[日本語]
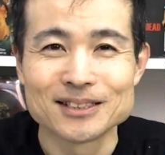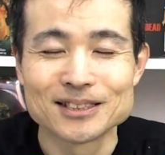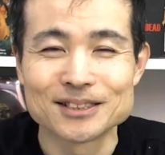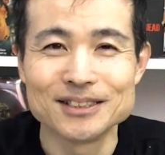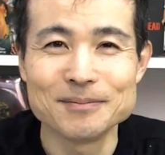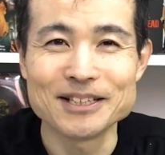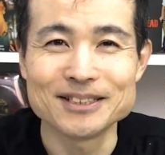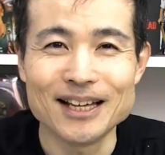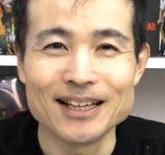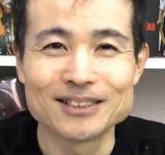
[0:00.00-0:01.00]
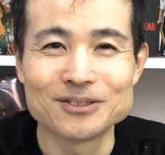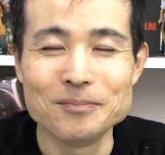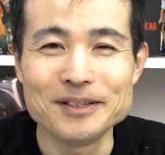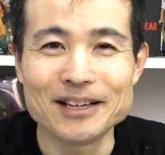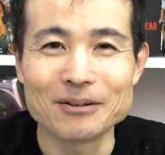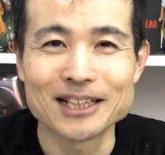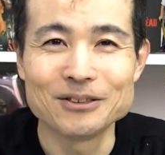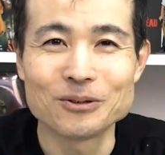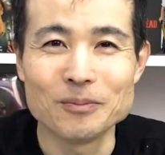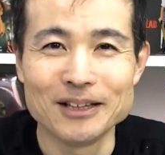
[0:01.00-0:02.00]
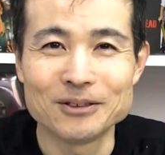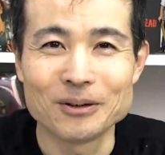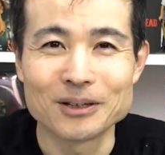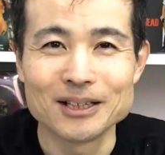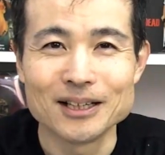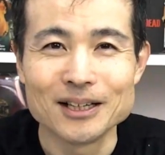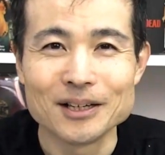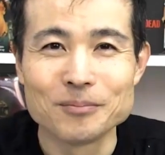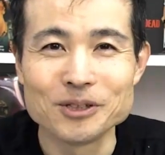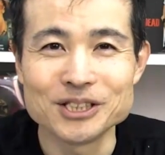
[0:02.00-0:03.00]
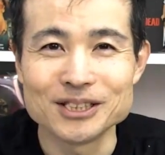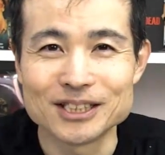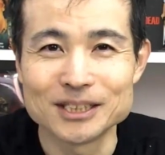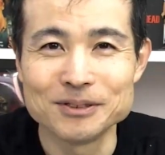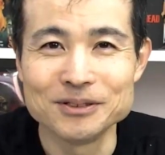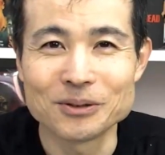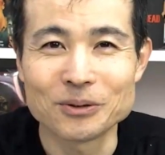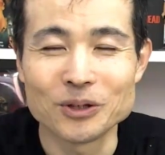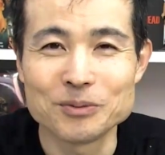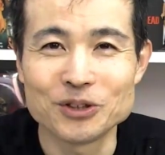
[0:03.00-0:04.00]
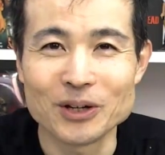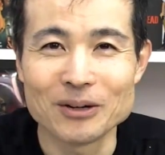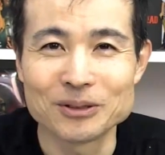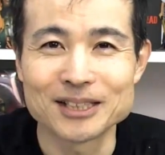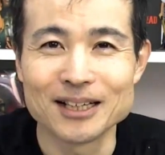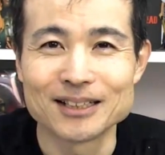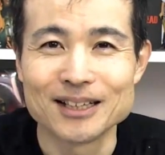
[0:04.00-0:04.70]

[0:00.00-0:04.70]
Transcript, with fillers: 続きましてゾンビ太郎さんのコメント。もし自分の恋人や奥さん